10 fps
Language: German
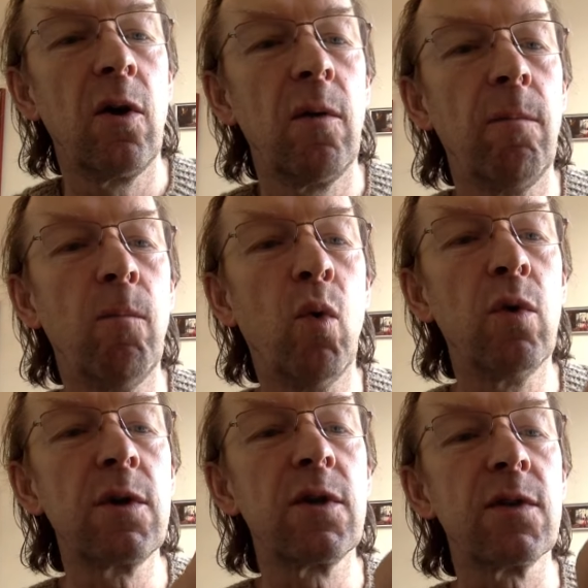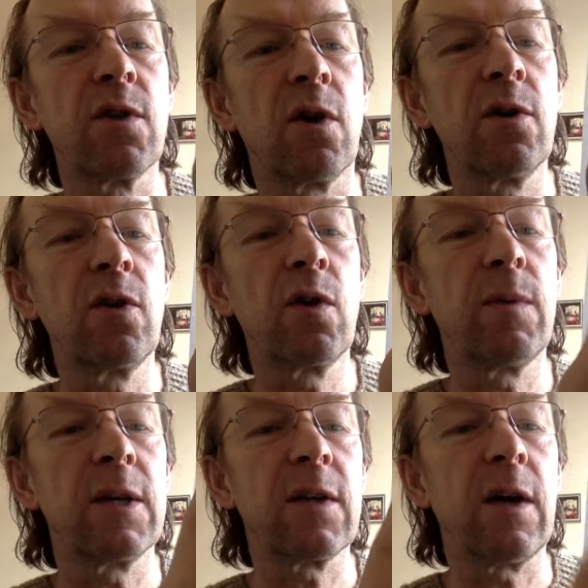
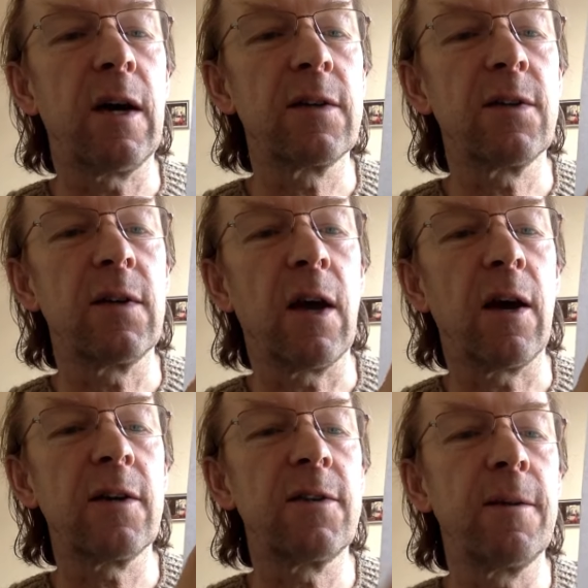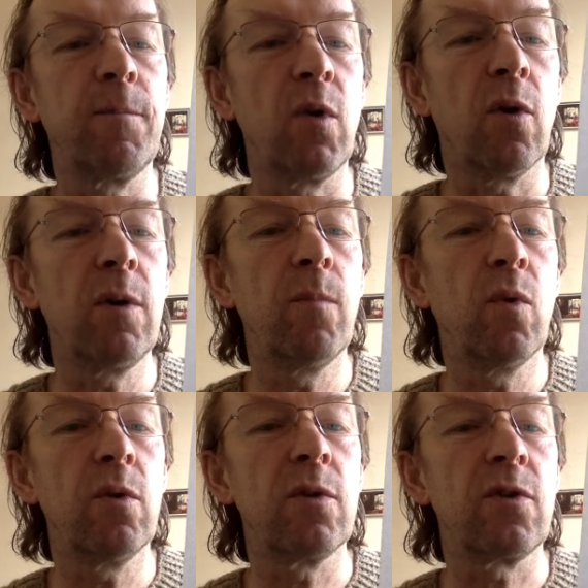Mond-Sonnen-Quadrat nach dem
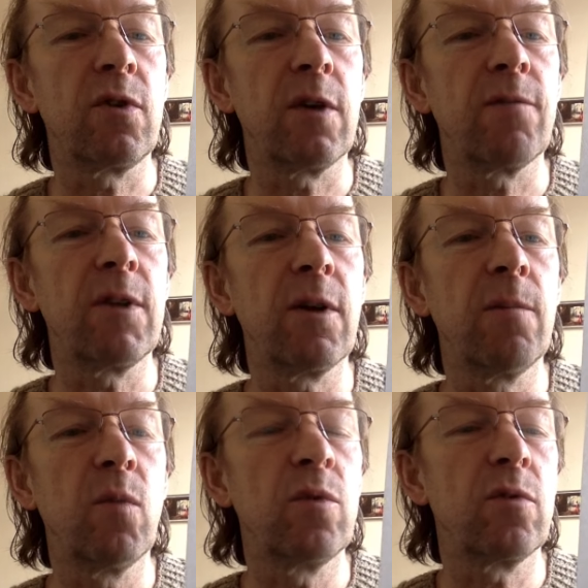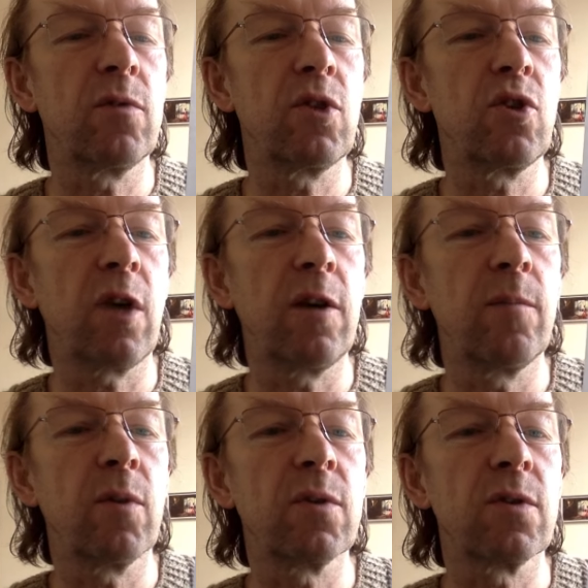Neumond. Der Widdermond und die
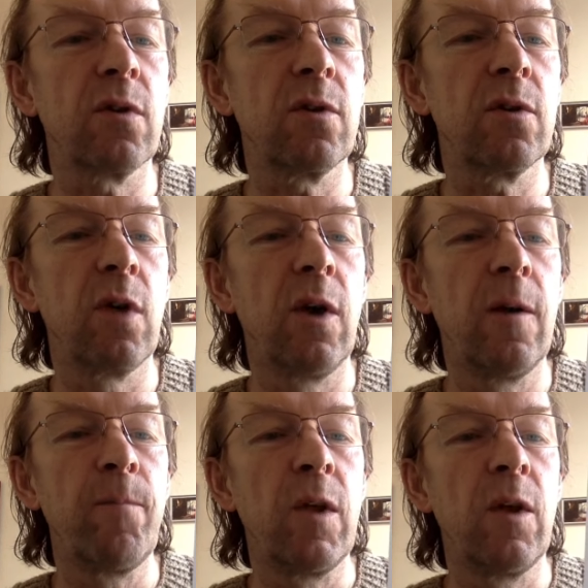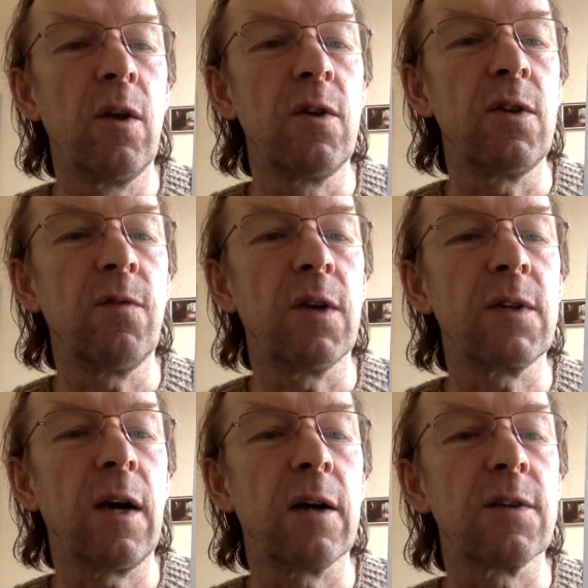Steinbock-Sonne, die
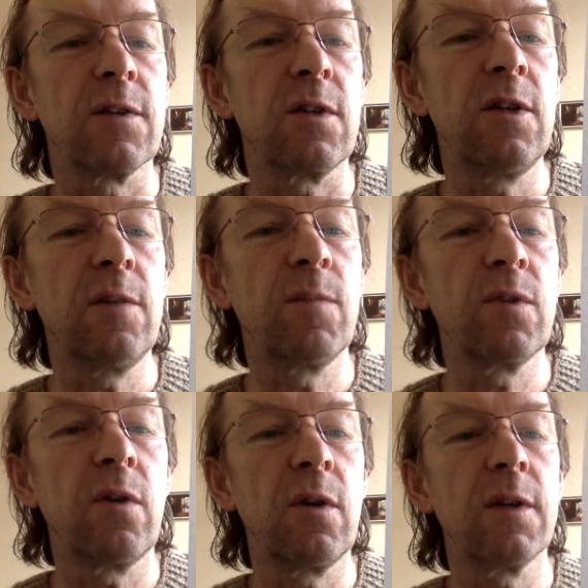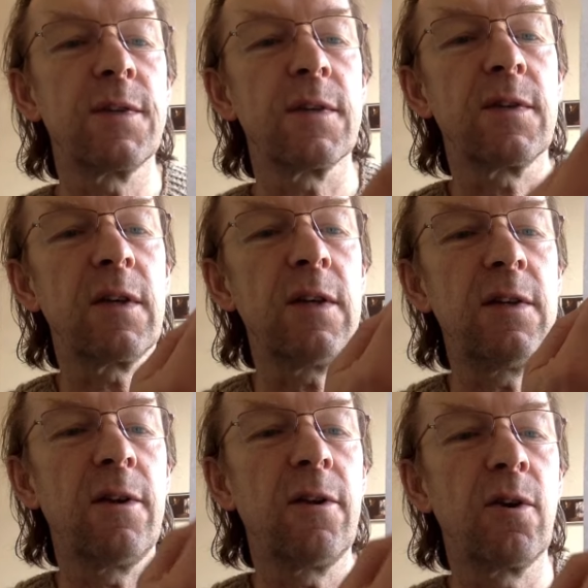vertragen sich nicht besonders. Das
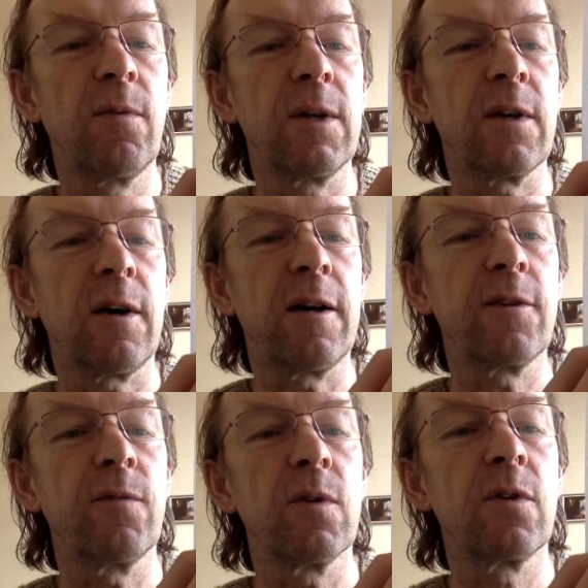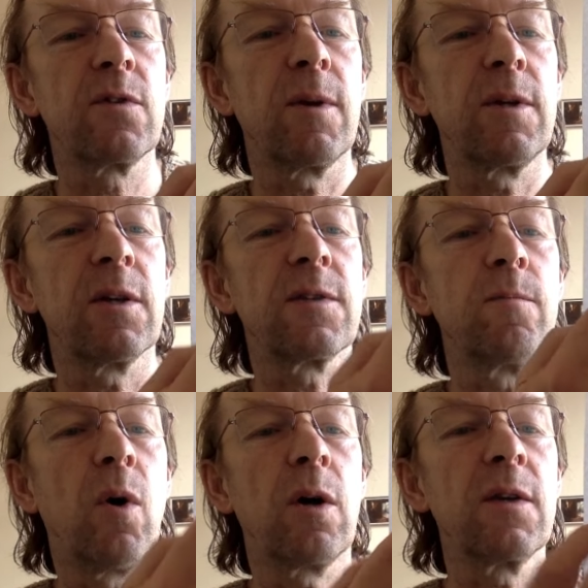richtige Quadrat wird zwar erst
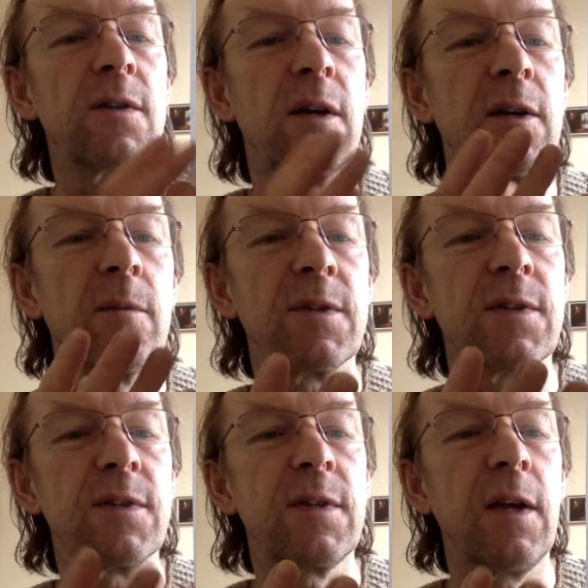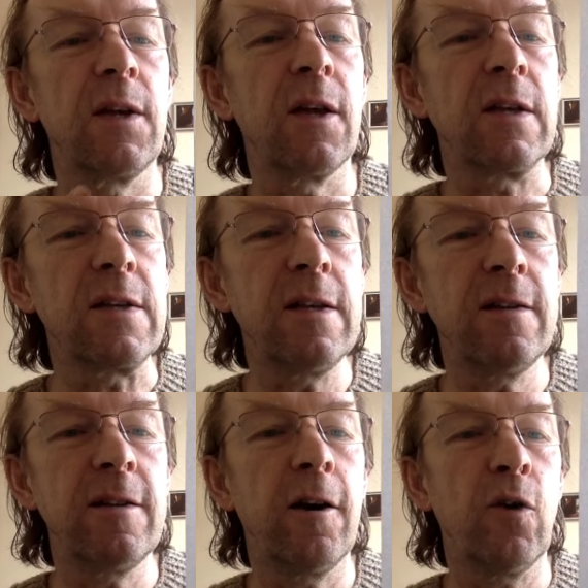morgen sein, aber es ist die Energie,
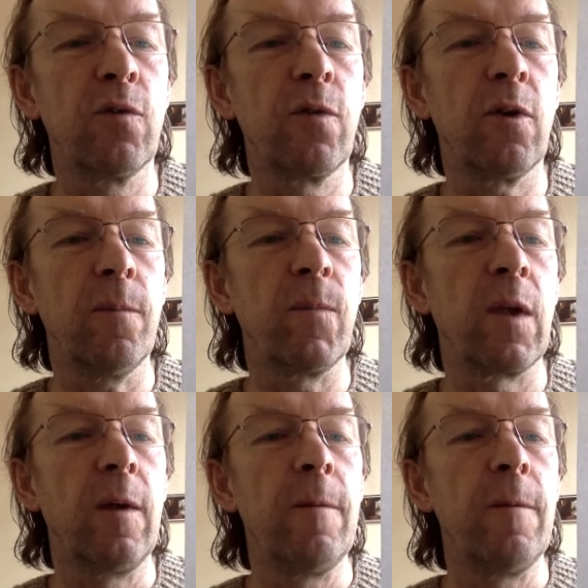die aufkommt.